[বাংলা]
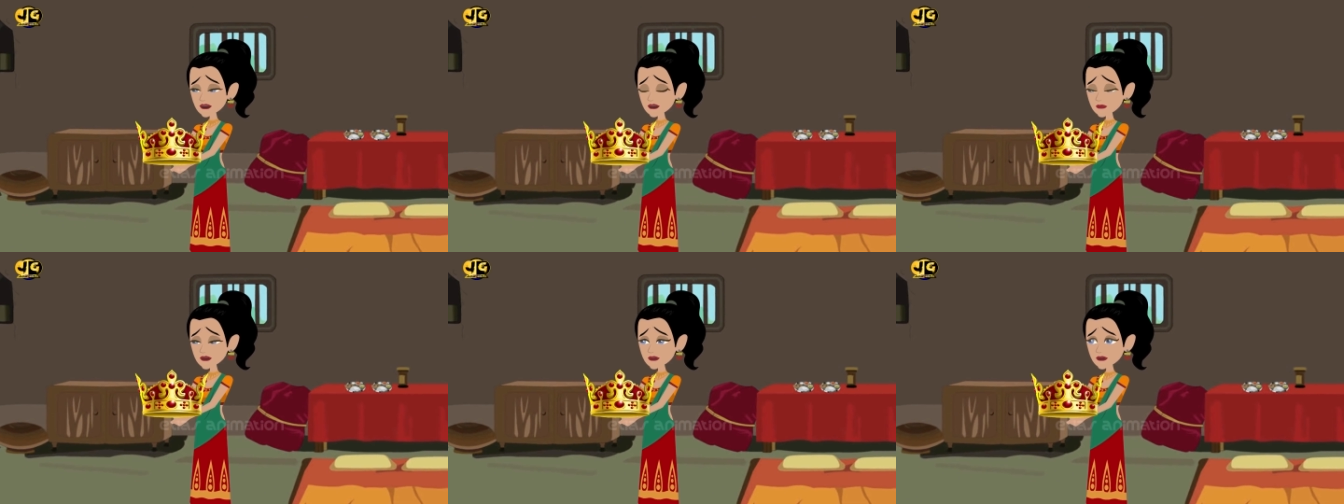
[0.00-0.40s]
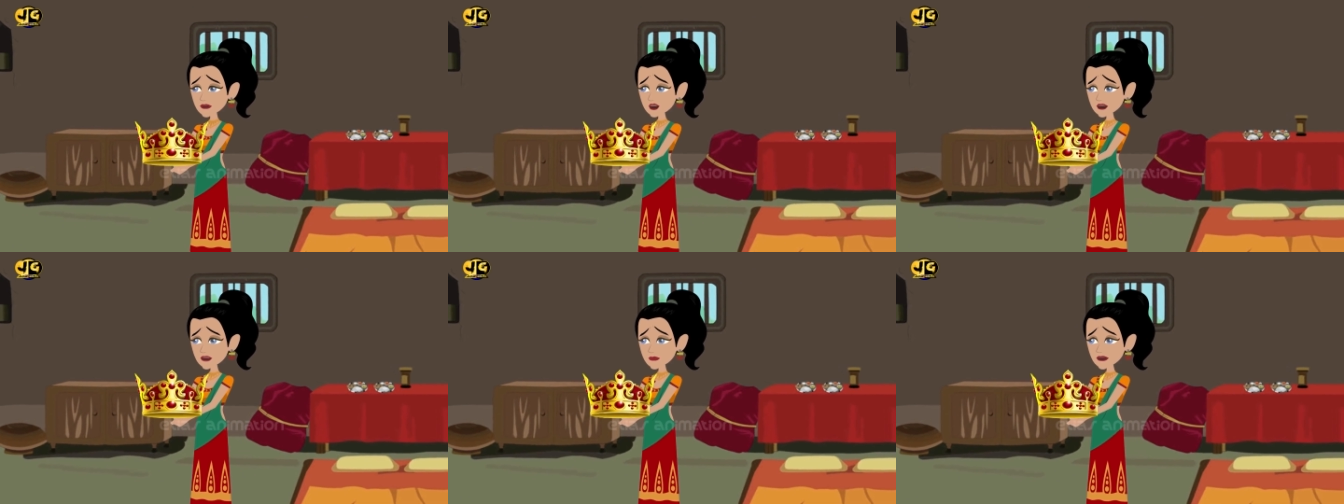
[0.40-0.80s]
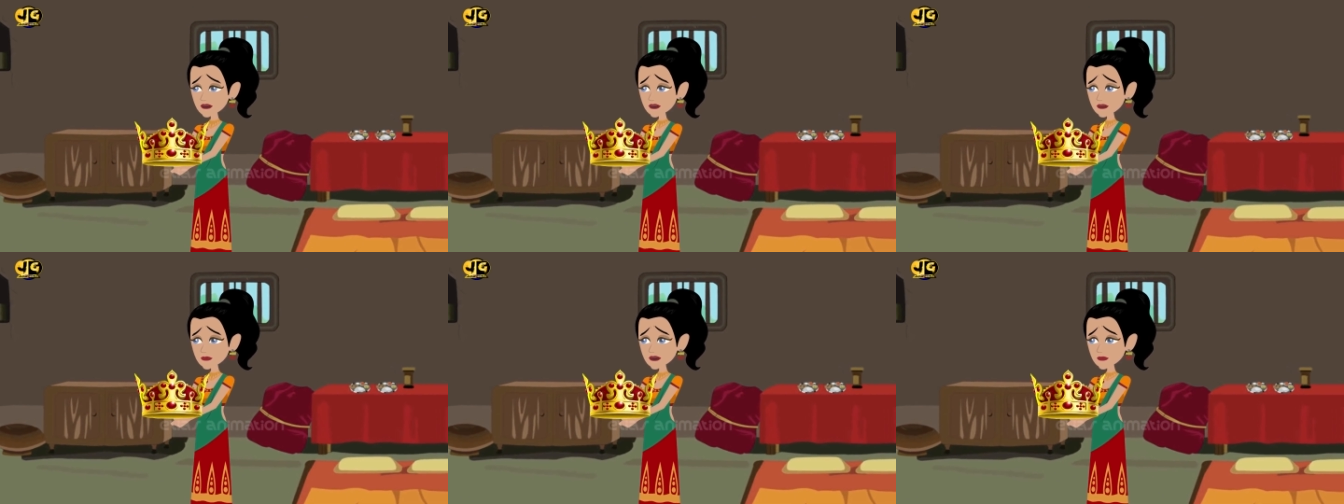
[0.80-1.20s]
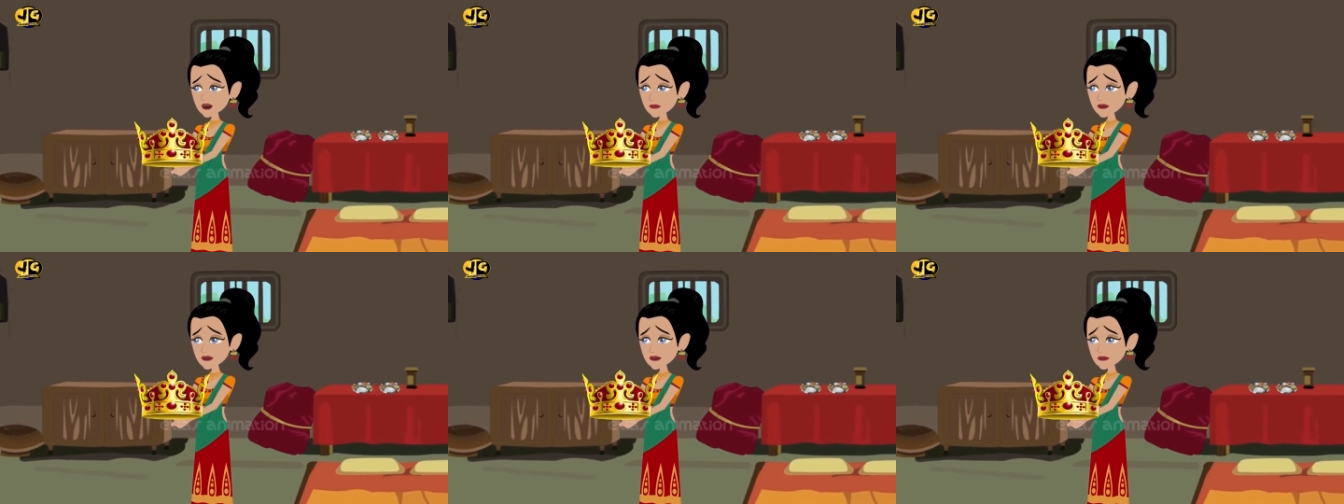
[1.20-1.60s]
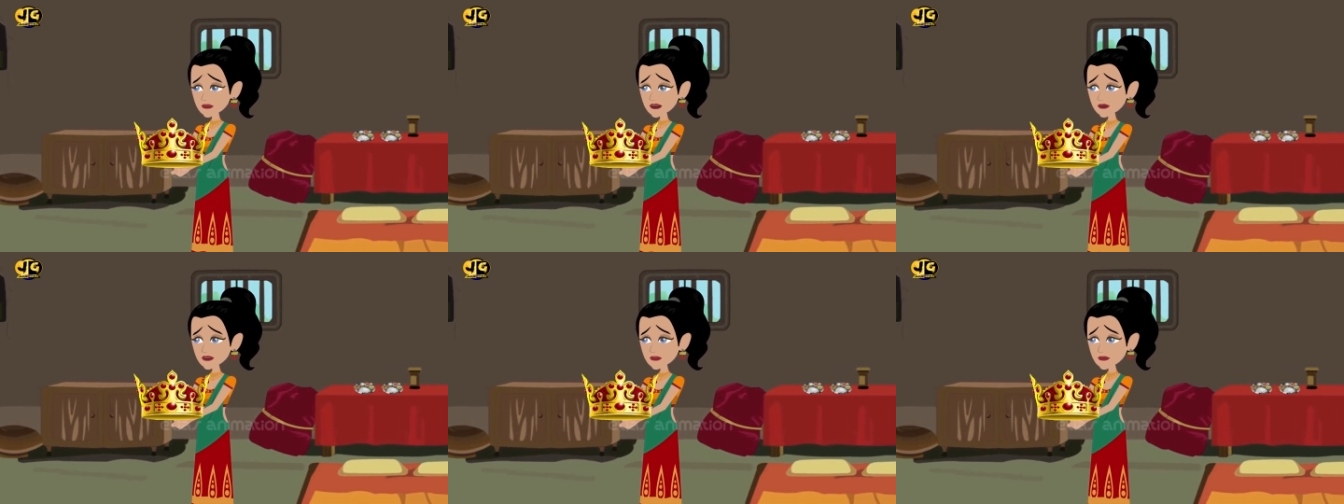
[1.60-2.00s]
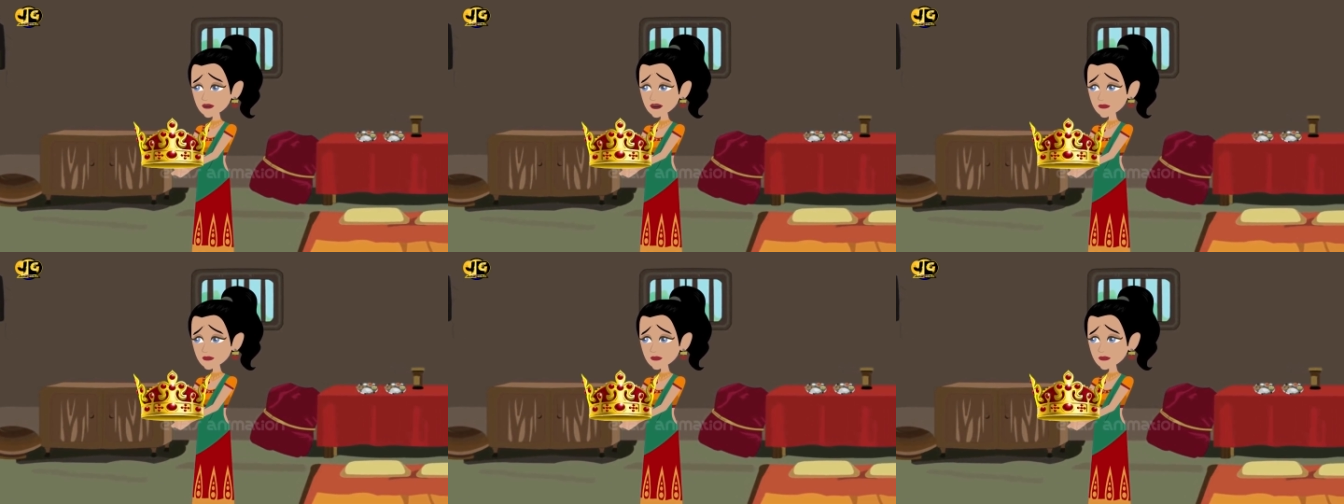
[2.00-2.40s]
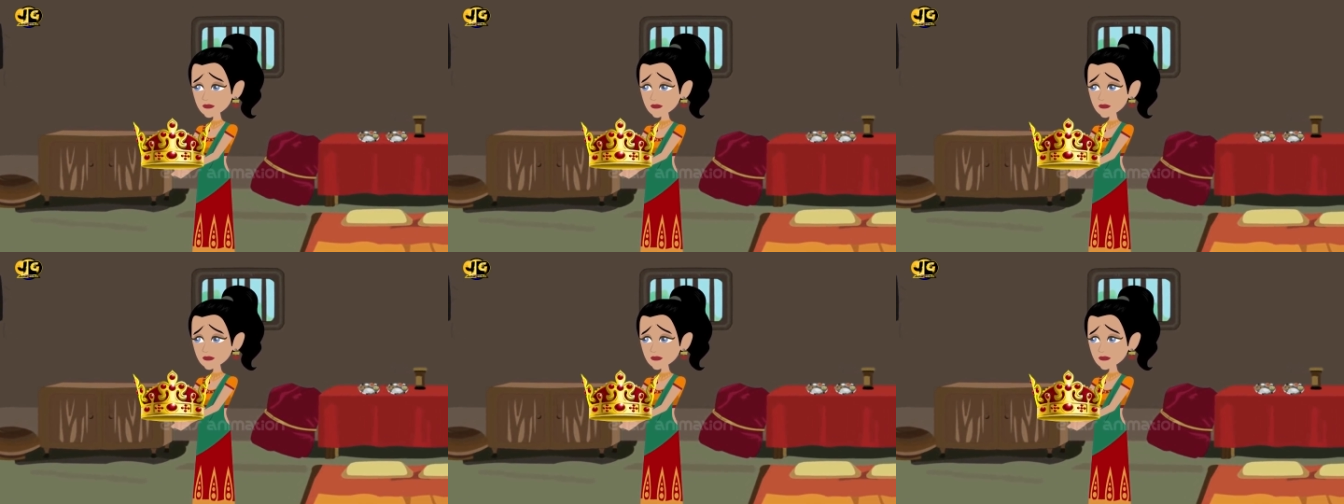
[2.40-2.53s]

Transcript: হে সিন্ড্রেলা পরীর পূর্বপুরুষের মুকুট